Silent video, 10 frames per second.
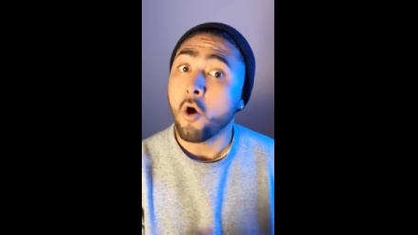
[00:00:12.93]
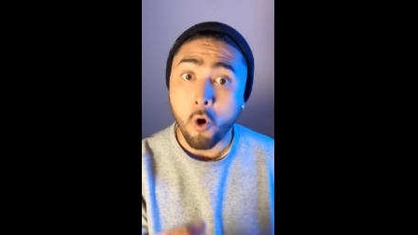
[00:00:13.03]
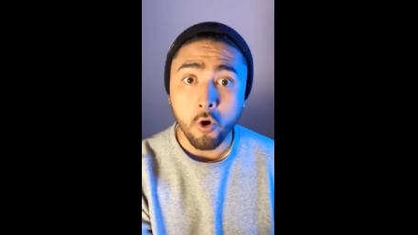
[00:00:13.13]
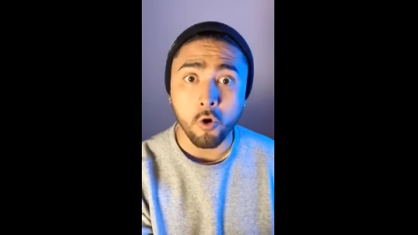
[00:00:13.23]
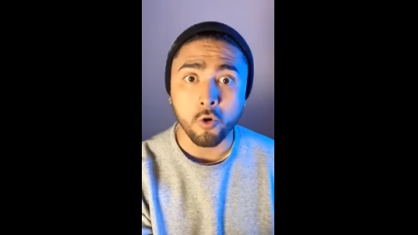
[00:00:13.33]

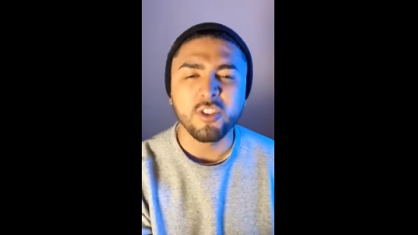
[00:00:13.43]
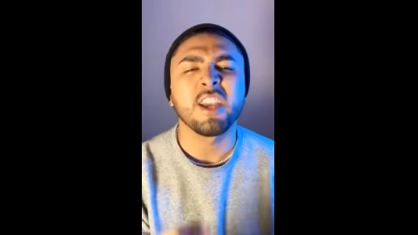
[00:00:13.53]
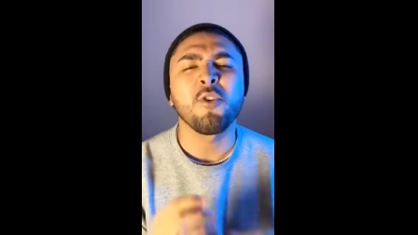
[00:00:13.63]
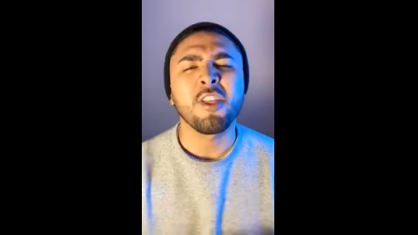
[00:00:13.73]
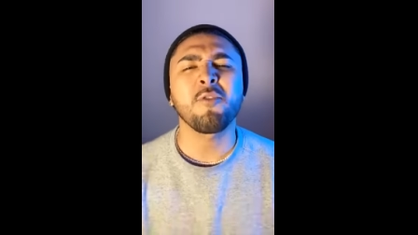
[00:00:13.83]
Ojo,
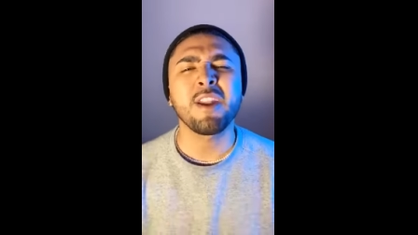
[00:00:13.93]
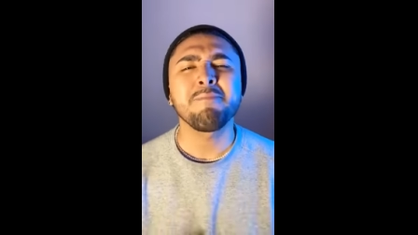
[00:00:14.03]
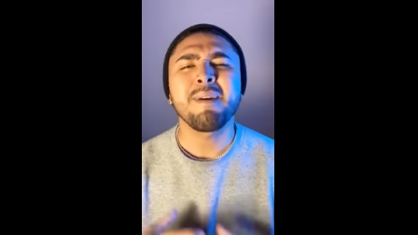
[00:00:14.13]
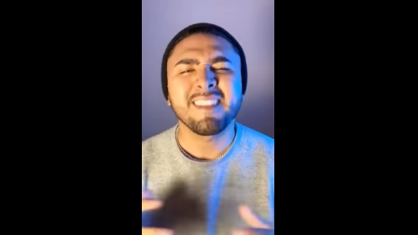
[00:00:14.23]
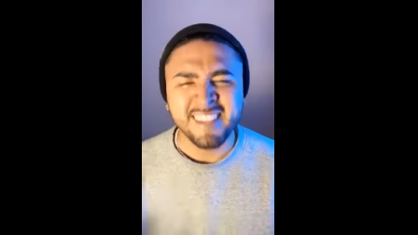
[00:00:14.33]
te quiero dar una
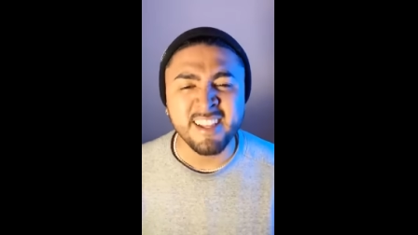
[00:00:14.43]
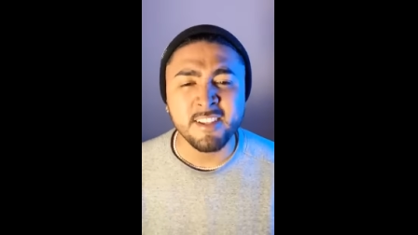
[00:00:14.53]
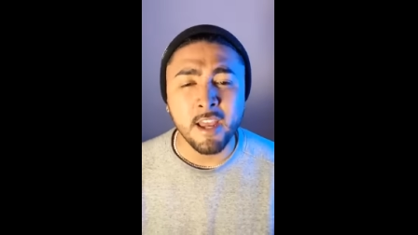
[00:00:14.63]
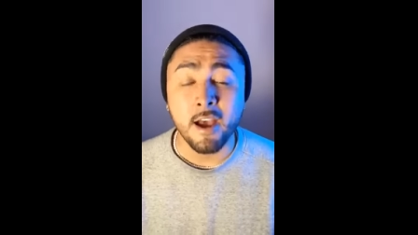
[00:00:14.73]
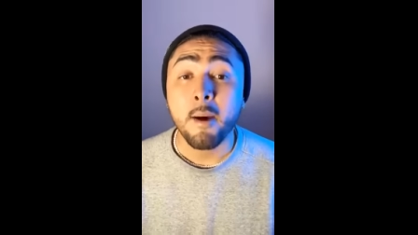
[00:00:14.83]

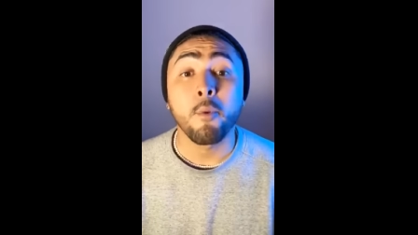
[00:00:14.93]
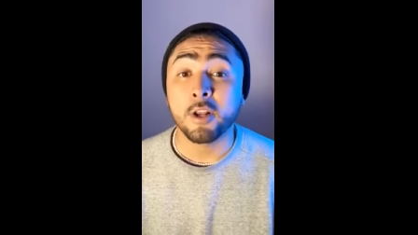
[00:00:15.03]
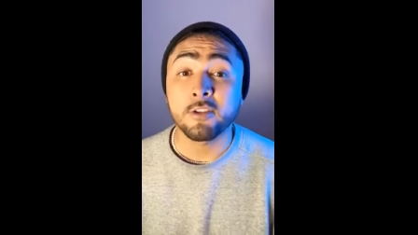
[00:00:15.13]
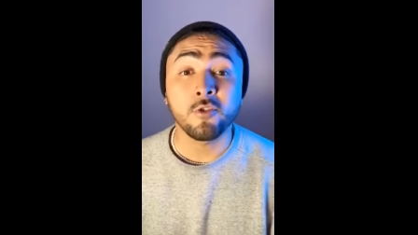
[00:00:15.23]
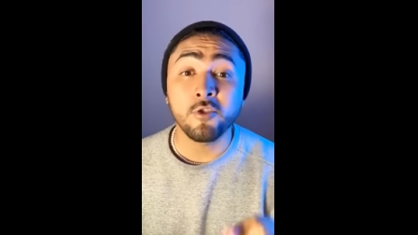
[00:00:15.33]
advertencia,
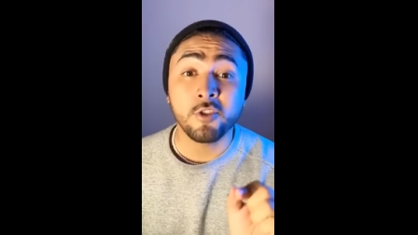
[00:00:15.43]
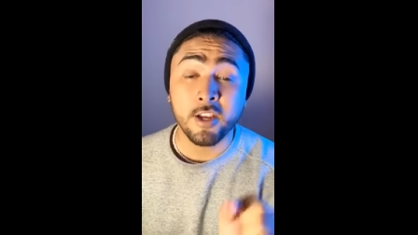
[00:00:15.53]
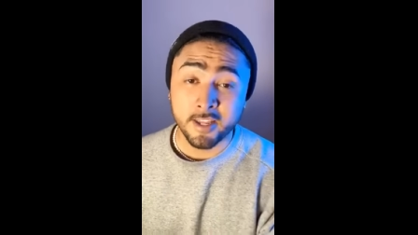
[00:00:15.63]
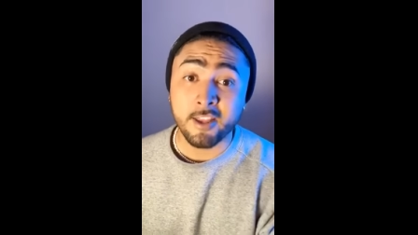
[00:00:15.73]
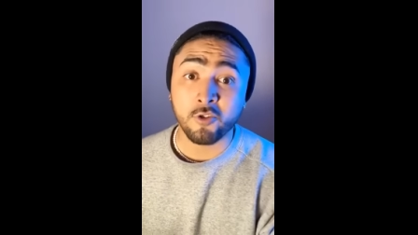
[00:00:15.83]
porque estos dos
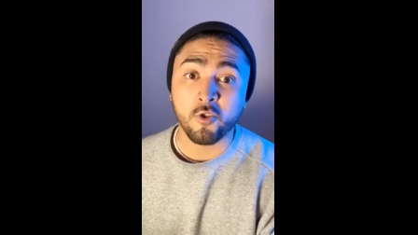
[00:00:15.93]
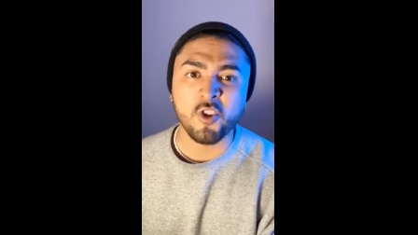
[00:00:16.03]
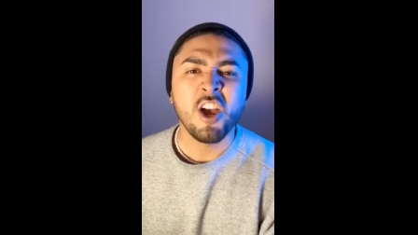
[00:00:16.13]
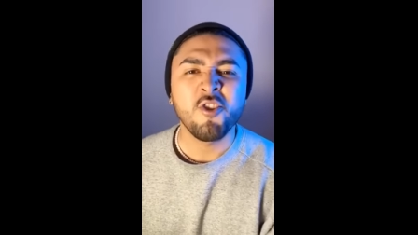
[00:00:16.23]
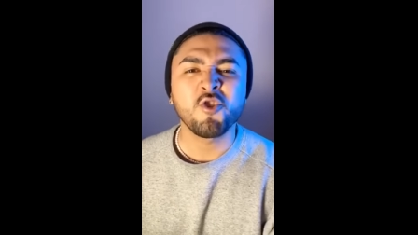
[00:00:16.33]

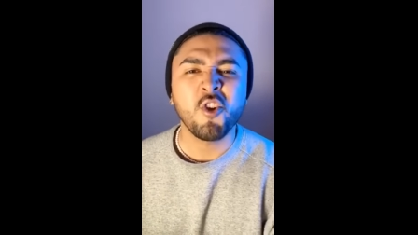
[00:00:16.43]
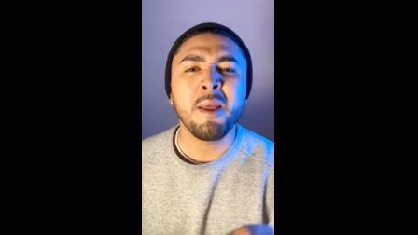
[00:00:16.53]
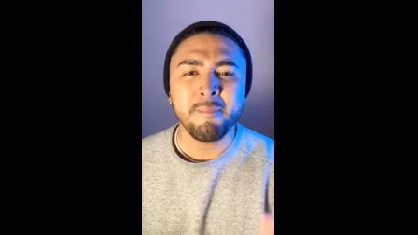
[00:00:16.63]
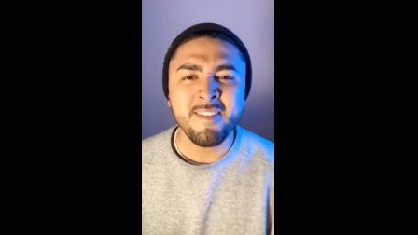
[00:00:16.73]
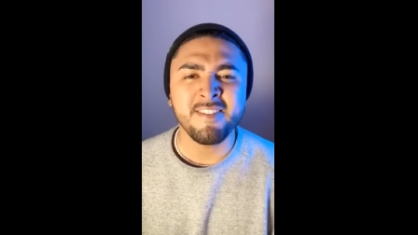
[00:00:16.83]
secretos no
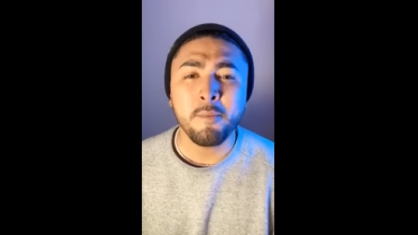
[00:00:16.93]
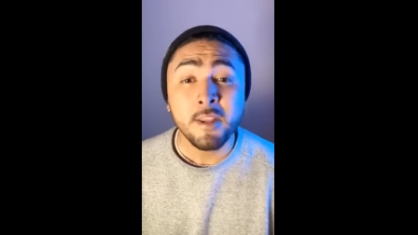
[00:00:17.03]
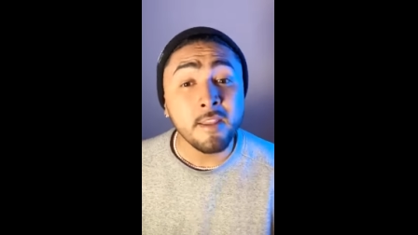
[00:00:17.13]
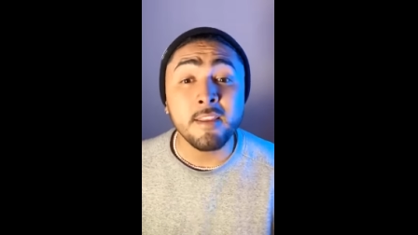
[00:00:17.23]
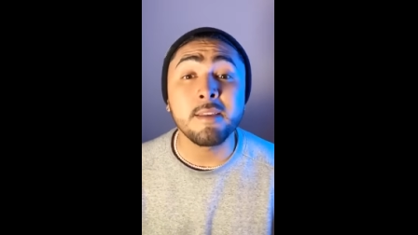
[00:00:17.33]
solamente
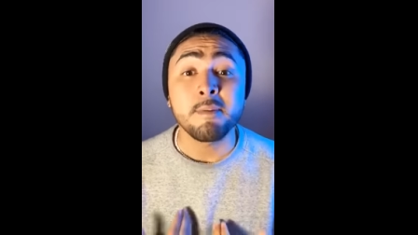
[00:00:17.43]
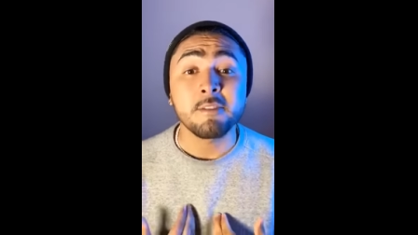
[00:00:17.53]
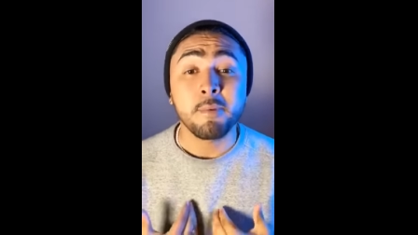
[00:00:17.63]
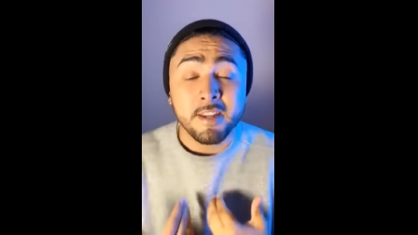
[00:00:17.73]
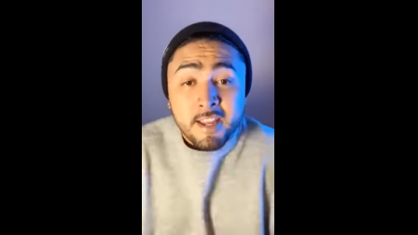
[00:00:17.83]
vienen desde mi
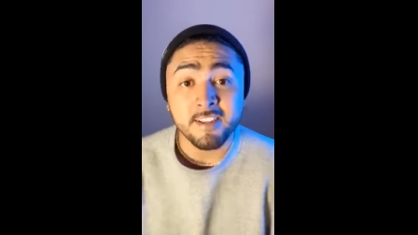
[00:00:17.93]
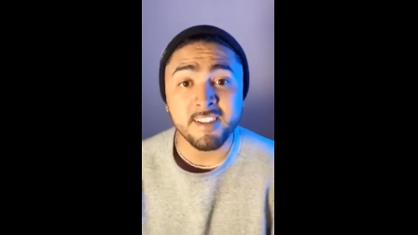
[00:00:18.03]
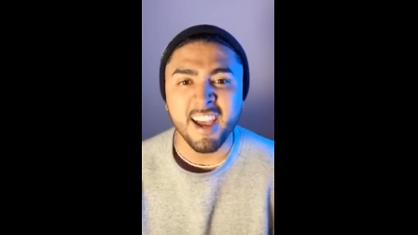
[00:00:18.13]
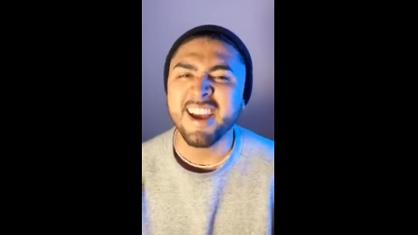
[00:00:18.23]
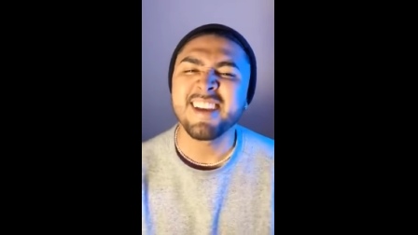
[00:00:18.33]

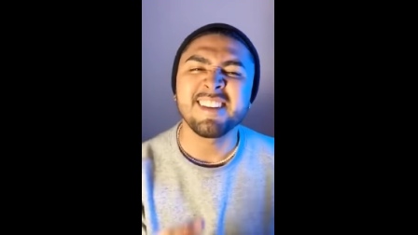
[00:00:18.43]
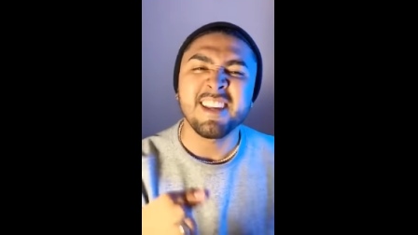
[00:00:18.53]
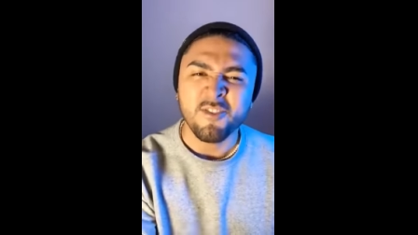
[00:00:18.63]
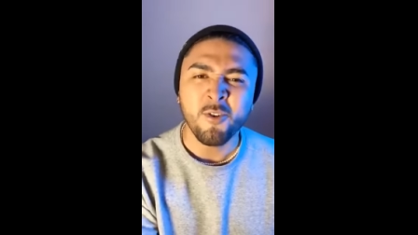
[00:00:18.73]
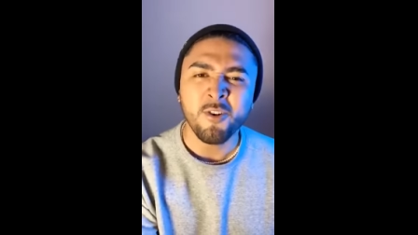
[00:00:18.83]
experiencia,
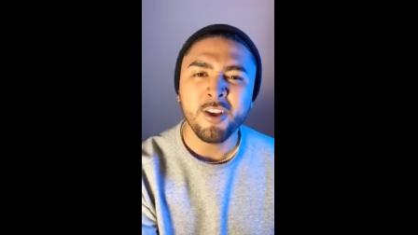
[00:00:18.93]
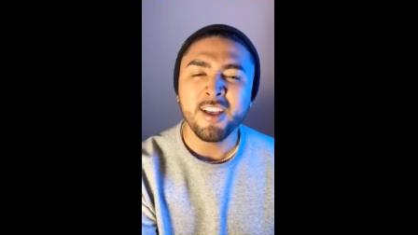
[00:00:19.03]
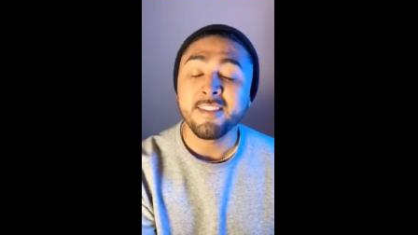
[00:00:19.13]
sino